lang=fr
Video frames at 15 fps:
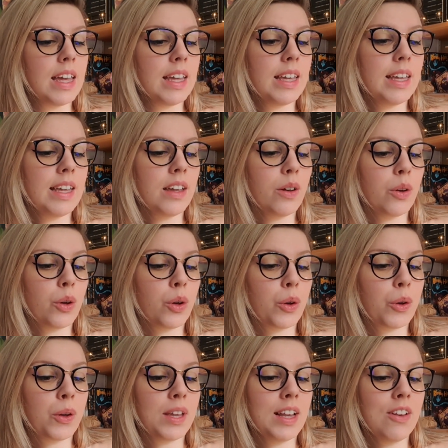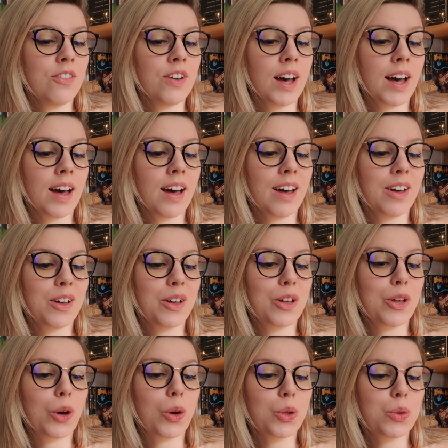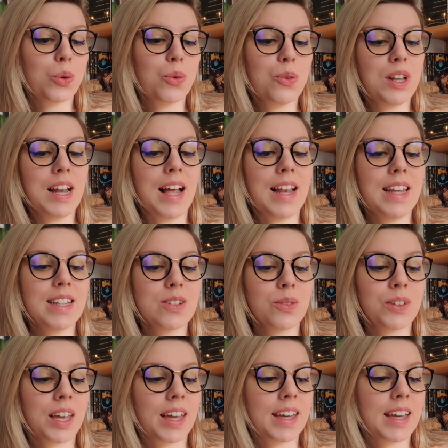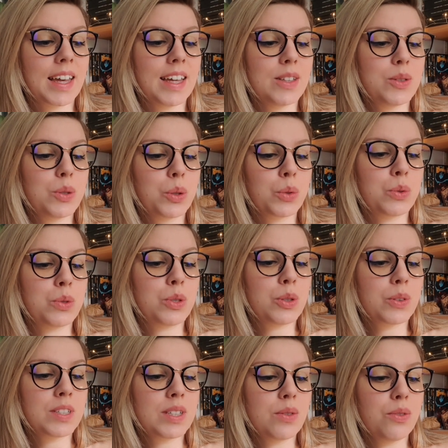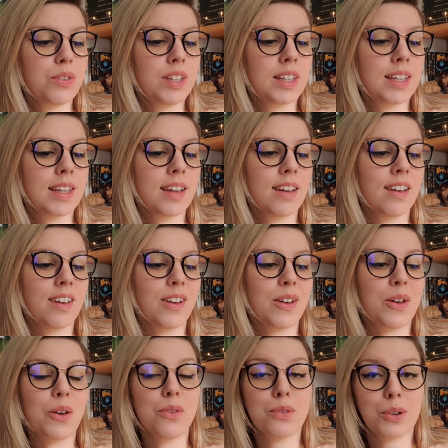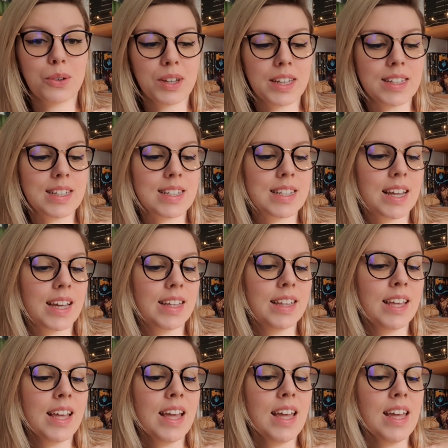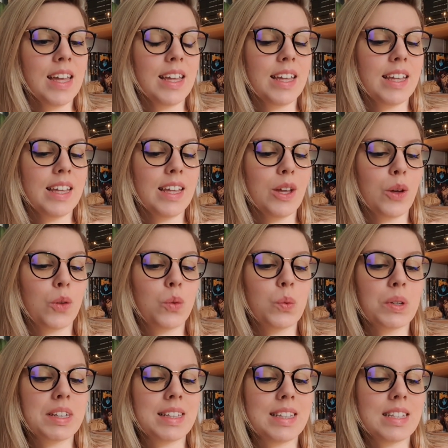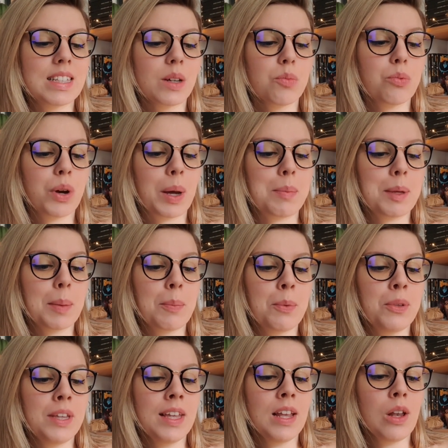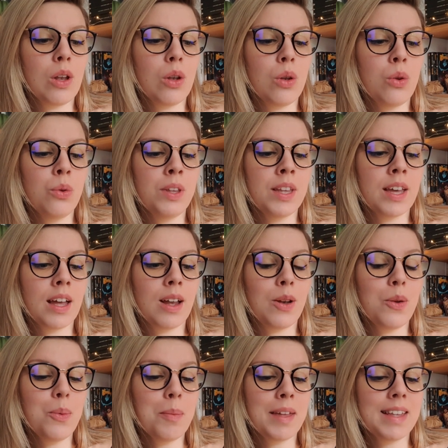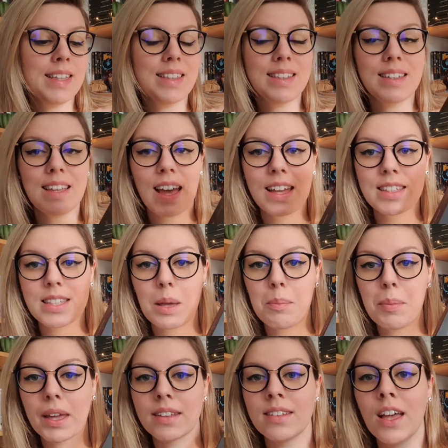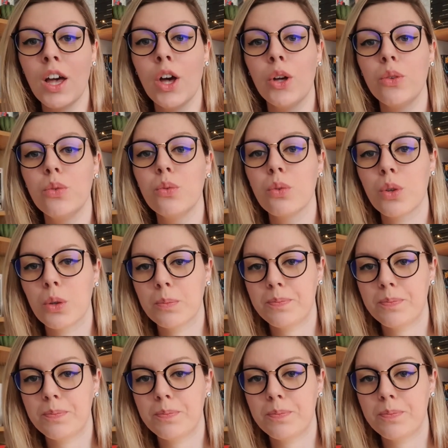Et euh, il va retrouver la légendaire créature du scientifique Frankenstein et dont les dessins pourraient bien mener l'humanité à sa perte. Donc